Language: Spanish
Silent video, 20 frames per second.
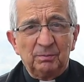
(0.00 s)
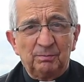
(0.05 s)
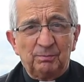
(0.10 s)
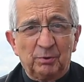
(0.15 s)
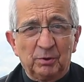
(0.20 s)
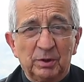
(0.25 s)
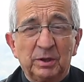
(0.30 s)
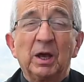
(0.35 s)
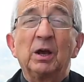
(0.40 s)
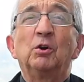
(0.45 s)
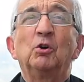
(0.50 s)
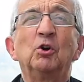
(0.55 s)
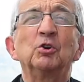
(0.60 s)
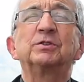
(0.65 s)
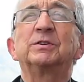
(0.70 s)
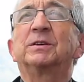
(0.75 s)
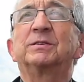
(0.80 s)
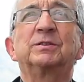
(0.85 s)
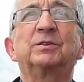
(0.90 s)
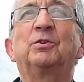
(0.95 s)
porque
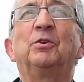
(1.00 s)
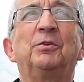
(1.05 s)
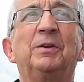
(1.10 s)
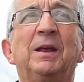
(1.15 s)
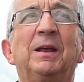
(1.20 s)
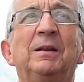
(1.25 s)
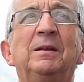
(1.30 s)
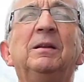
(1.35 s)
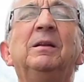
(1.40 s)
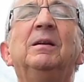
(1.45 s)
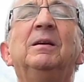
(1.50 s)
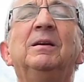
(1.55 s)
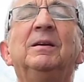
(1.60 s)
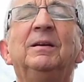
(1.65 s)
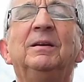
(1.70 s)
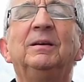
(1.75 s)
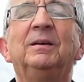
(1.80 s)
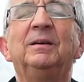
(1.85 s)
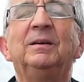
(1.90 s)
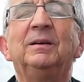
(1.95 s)
gozas con Él
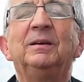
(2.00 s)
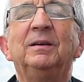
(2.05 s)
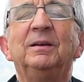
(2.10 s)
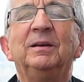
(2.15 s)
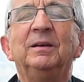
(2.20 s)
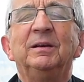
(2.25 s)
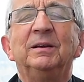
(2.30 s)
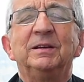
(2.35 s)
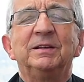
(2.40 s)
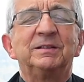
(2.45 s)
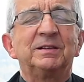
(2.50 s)
y